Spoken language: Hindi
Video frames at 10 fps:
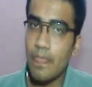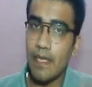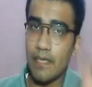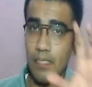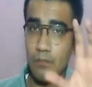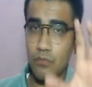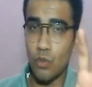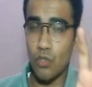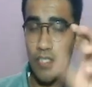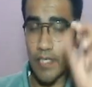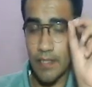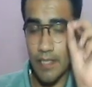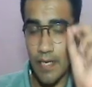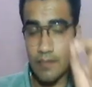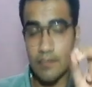एकदम सोच के
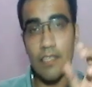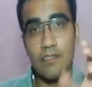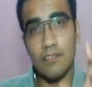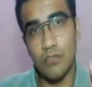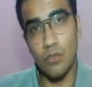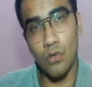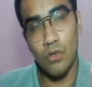ध्यान से आंसर दो